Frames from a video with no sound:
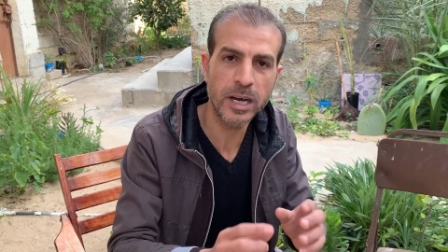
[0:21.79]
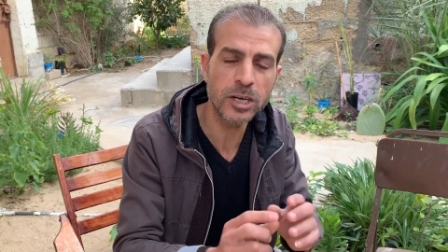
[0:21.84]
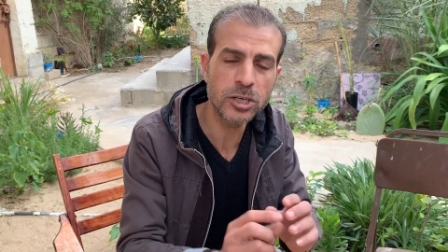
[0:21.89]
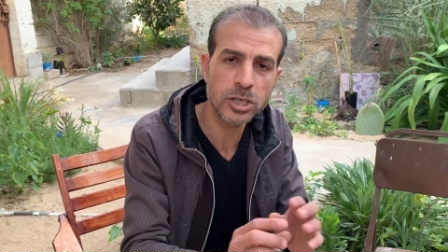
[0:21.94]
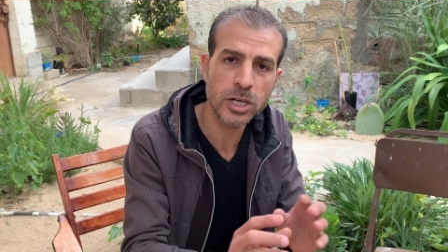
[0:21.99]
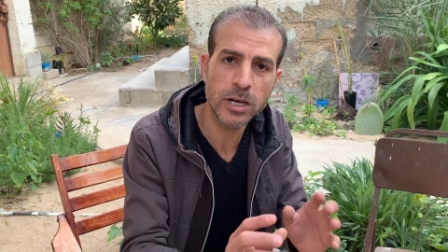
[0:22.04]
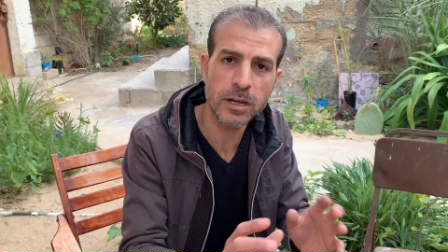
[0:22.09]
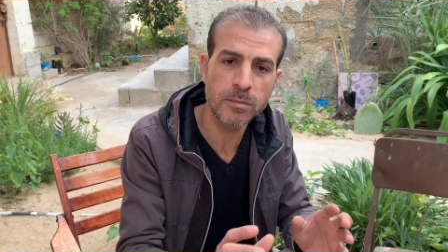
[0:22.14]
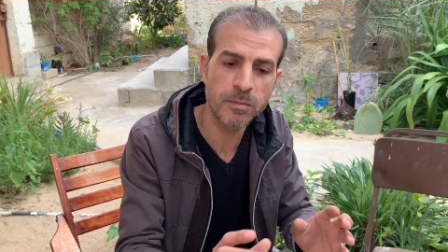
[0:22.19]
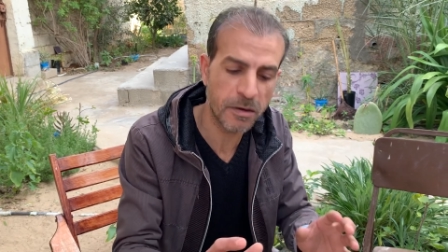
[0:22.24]

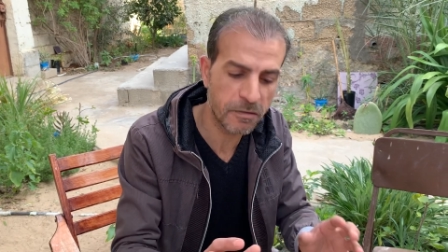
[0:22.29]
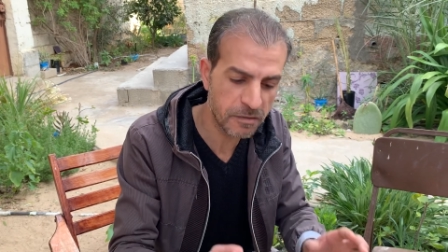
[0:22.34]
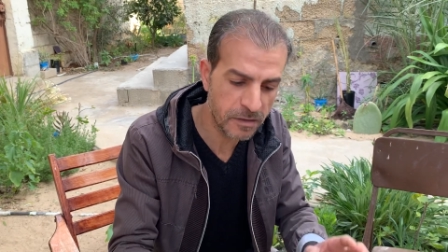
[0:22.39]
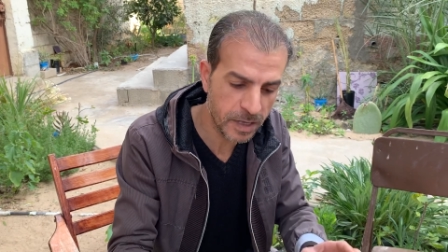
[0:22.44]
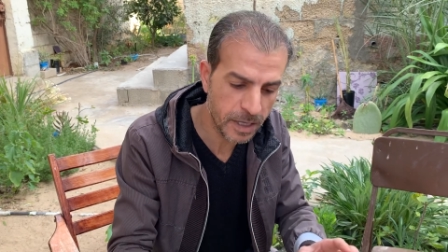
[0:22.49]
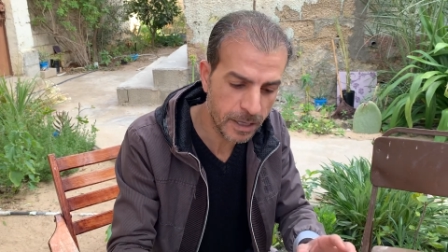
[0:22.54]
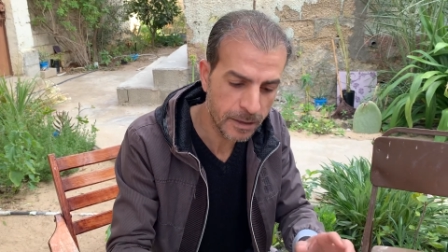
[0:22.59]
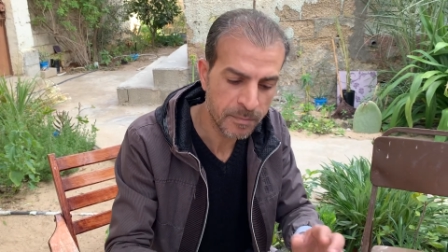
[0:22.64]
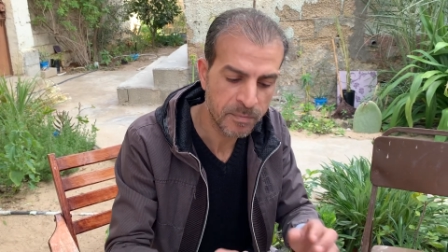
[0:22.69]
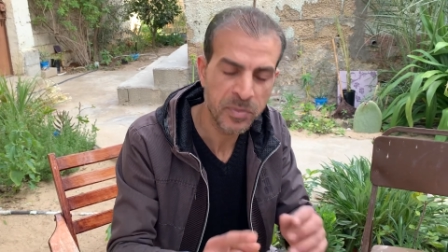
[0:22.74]
اشهر ما
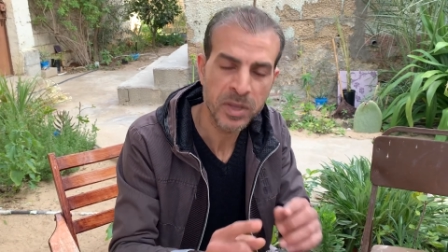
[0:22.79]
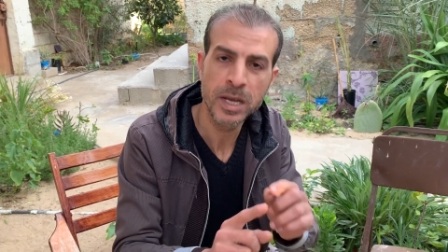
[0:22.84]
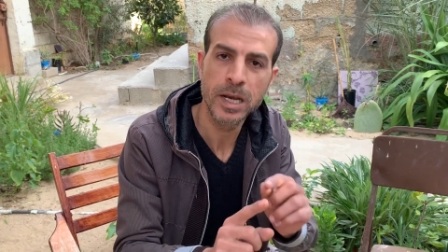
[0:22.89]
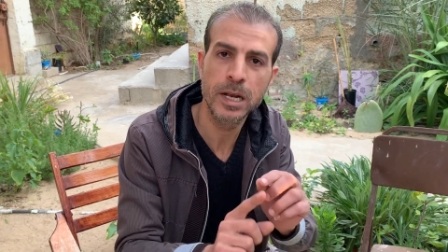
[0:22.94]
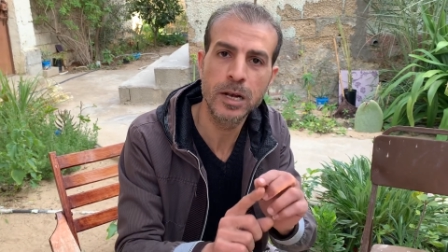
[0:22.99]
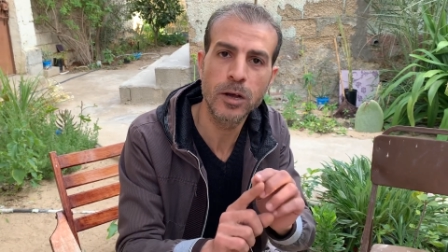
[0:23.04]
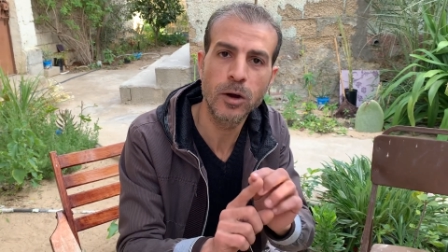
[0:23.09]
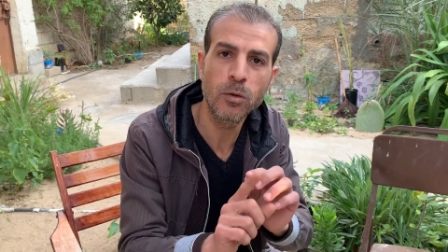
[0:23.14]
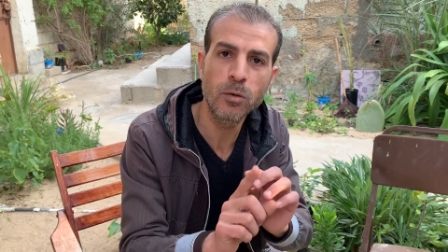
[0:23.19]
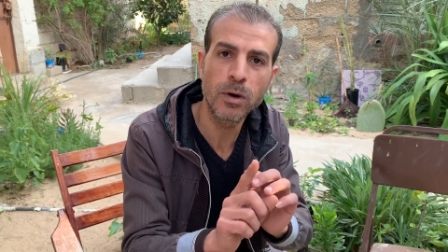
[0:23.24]
فيه
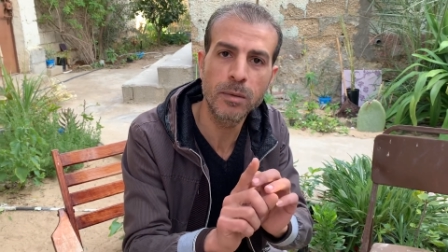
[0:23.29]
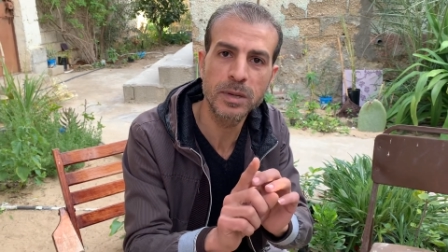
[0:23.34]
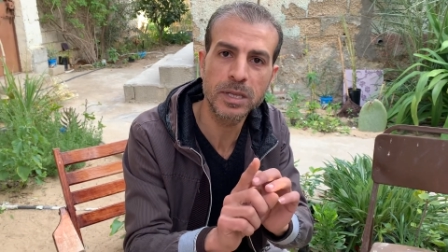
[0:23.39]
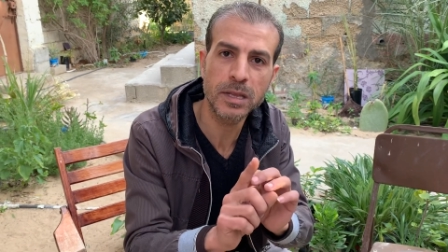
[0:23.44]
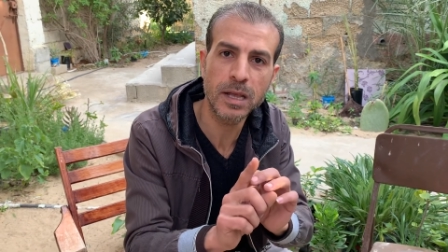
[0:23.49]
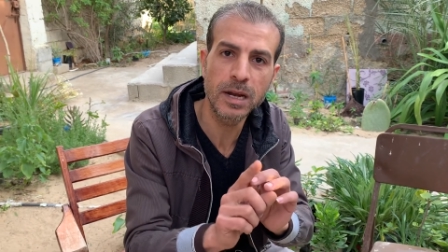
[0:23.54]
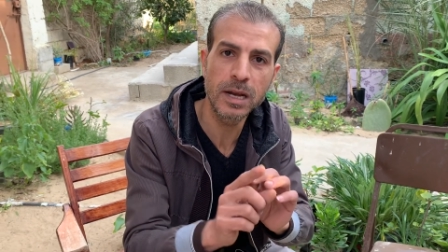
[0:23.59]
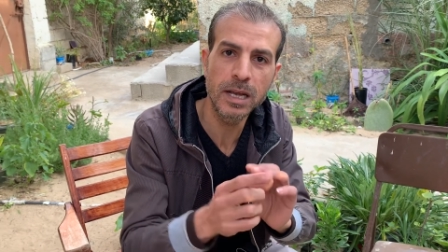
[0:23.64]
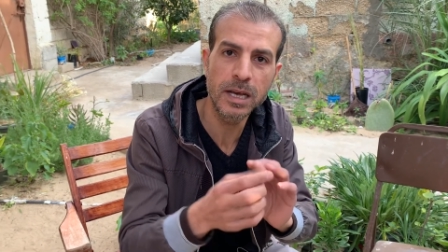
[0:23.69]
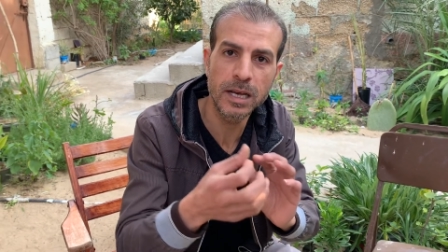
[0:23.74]
اللي هو
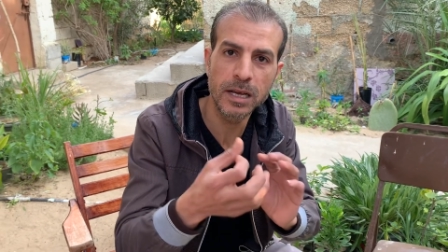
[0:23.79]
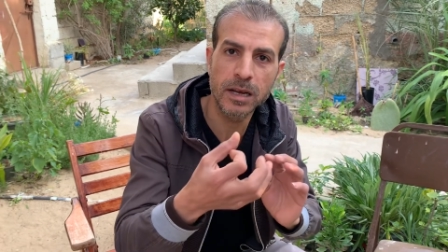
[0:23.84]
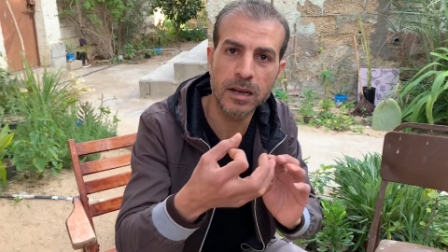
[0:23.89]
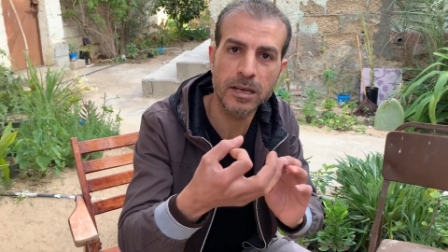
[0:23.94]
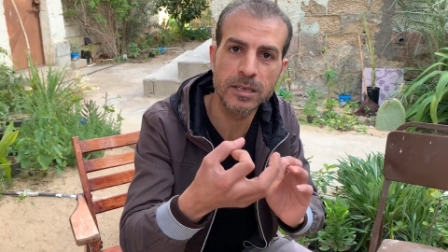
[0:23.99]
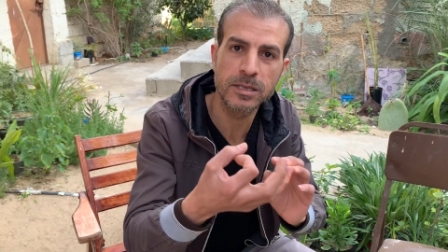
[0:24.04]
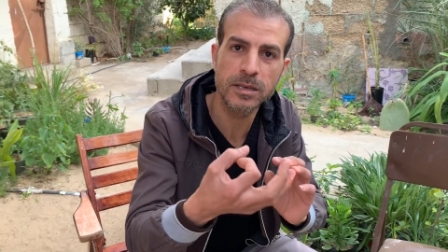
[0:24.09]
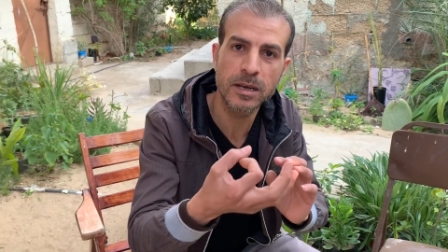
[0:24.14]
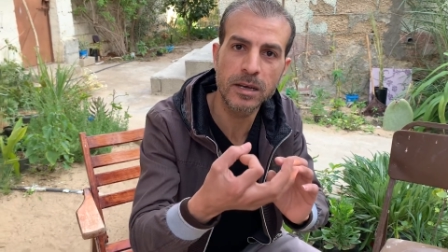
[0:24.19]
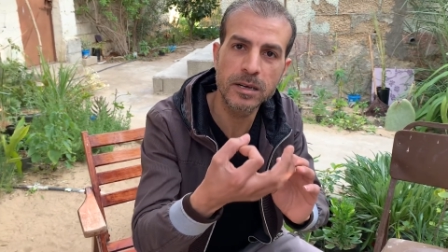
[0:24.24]
بيطلع
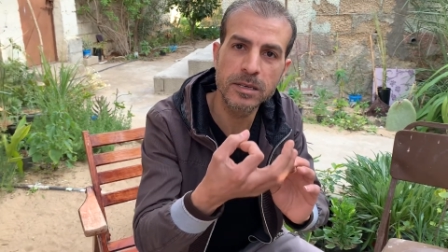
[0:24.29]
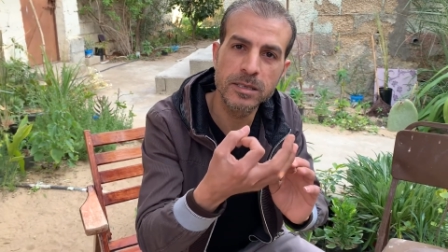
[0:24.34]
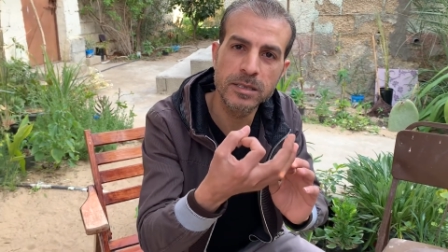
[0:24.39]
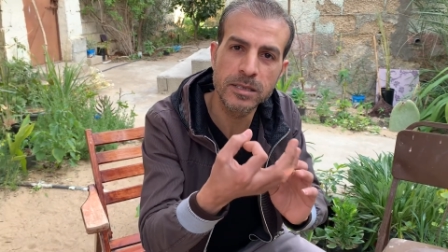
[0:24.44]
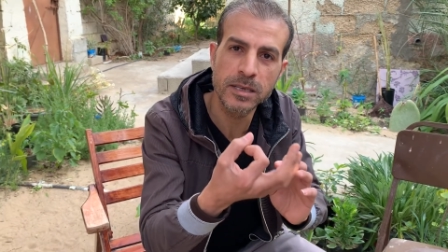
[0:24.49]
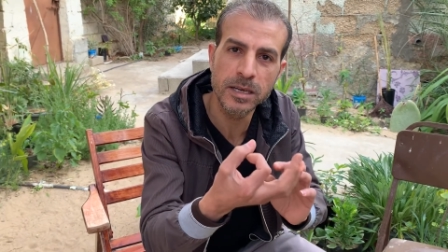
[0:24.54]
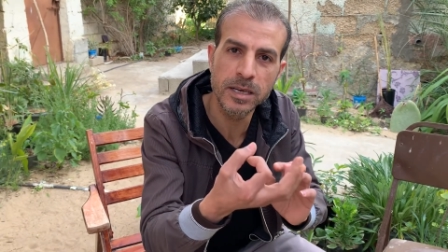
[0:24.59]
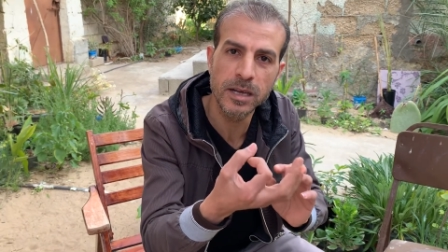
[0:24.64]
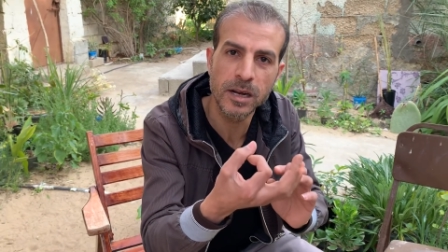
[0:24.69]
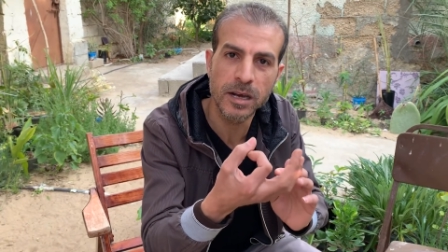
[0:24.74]
الازهار
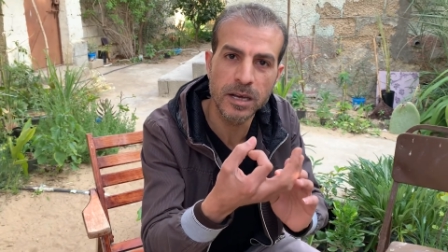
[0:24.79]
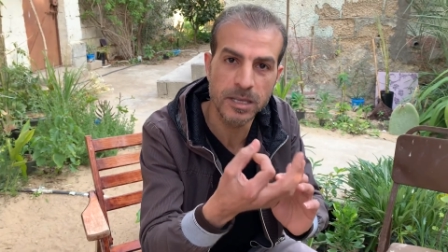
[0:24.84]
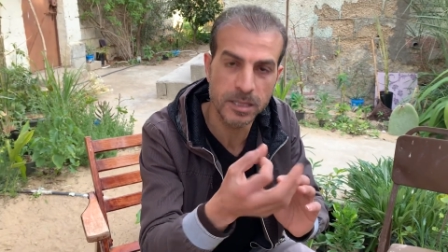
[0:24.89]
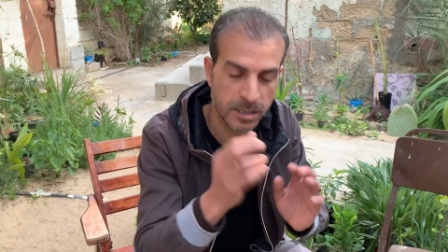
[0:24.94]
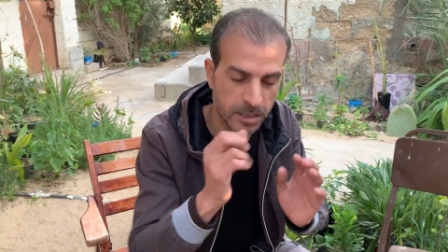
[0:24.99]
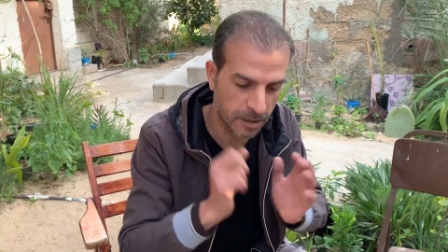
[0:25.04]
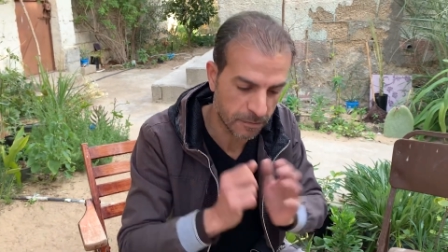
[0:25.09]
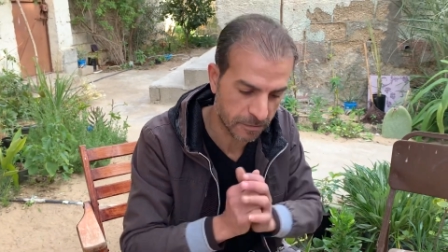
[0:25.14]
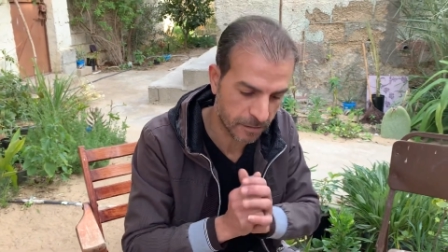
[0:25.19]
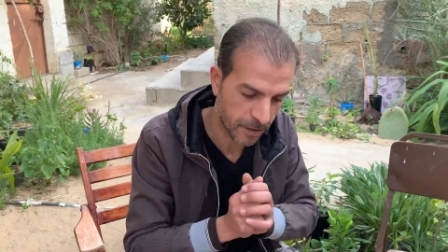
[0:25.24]
الصغيره
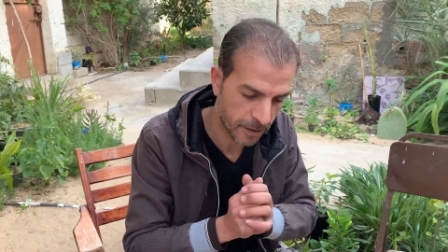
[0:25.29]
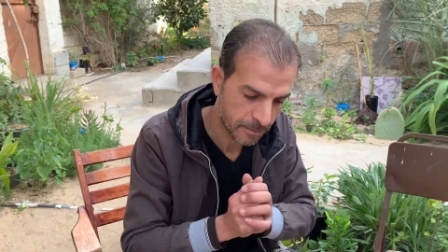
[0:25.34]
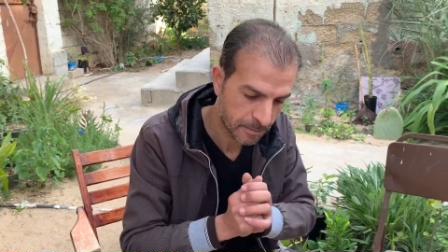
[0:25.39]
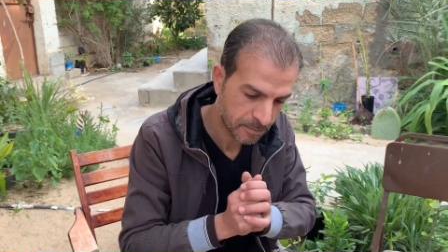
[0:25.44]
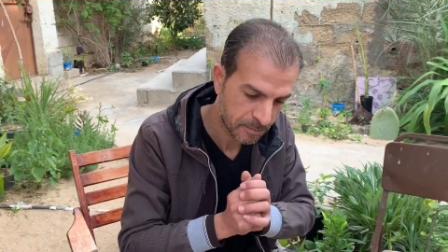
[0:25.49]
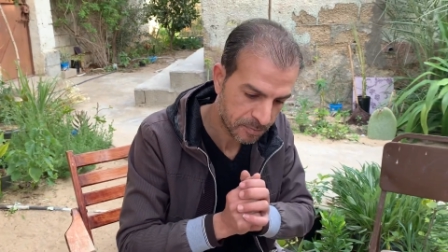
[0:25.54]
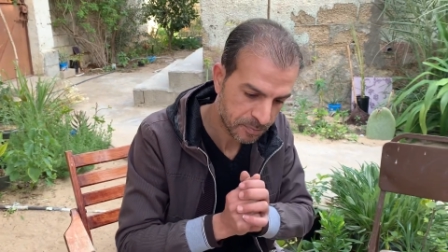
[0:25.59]
الصفراء